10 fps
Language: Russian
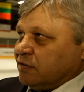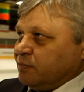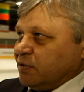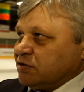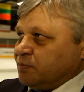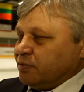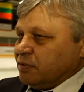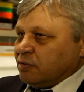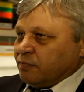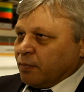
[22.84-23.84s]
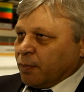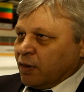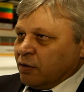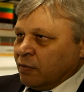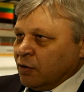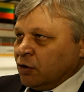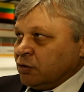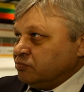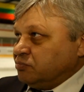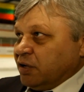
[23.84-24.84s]
Вам полегче, скорее всего.
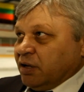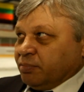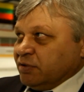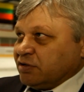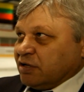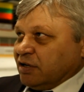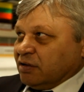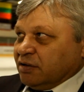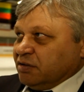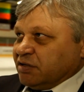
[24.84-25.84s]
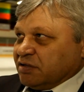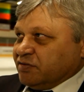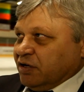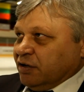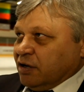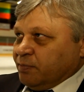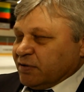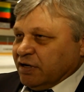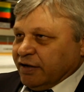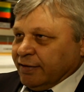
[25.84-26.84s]
Да, я бы не сказал, они сейчас все игры
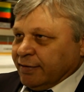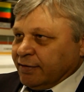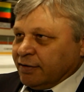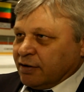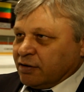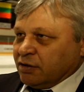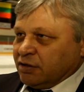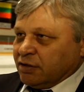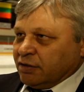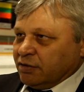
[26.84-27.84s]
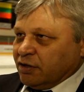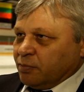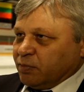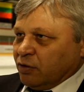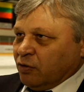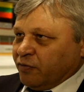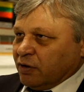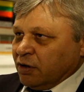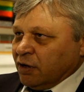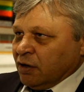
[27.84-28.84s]
последние, они как э, игры плей-оффа
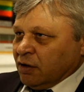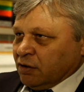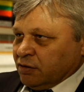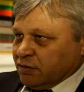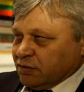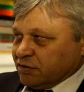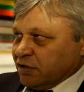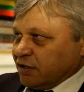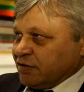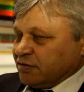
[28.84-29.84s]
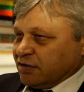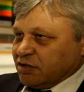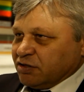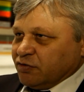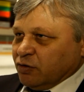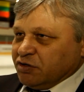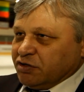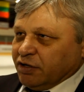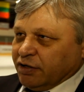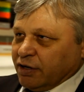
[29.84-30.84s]
если касаться даже
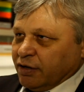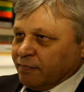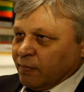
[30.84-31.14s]
сегодняшней игры,